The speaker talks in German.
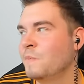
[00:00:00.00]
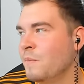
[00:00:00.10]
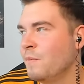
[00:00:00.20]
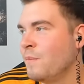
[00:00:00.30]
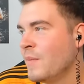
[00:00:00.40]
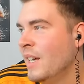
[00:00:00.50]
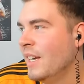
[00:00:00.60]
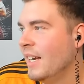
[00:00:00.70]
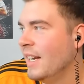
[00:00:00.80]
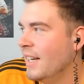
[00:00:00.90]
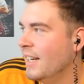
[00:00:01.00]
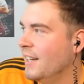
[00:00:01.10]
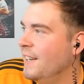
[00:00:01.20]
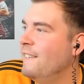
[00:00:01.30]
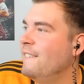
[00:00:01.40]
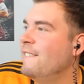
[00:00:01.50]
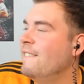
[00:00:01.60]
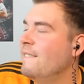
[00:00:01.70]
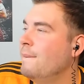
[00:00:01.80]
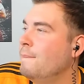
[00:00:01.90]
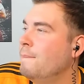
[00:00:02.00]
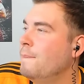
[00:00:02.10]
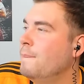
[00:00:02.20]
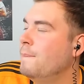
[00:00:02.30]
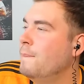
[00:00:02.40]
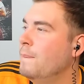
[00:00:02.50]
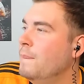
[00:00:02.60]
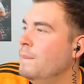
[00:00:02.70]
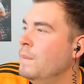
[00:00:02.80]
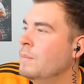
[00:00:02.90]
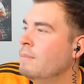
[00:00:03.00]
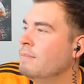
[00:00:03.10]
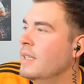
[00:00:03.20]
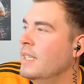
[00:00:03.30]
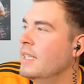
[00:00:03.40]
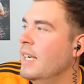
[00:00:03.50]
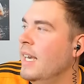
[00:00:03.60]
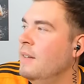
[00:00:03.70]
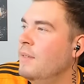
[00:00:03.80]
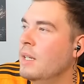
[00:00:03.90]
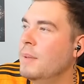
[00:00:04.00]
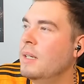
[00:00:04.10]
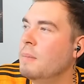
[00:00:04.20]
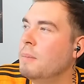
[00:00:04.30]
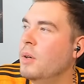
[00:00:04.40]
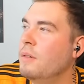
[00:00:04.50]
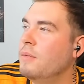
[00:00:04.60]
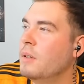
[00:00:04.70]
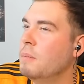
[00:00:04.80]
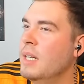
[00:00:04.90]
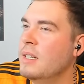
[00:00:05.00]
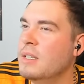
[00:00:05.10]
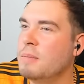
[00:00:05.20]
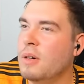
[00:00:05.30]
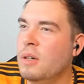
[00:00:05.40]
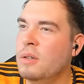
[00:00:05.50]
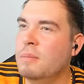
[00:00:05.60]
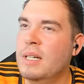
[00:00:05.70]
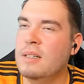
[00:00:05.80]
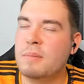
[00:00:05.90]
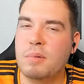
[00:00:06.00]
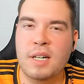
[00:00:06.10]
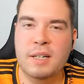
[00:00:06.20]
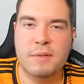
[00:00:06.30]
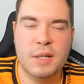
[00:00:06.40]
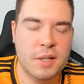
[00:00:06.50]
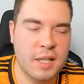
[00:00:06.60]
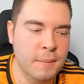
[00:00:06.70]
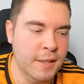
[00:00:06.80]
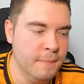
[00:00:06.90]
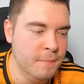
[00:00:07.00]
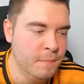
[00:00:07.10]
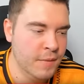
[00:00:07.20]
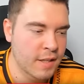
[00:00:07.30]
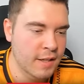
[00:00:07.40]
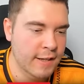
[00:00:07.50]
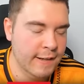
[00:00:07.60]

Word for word: Hm. Ähm, ich gehe entweder mit dem Boy von Middlesbrough, Middlesbrough, wie auch immer. Also Hackney.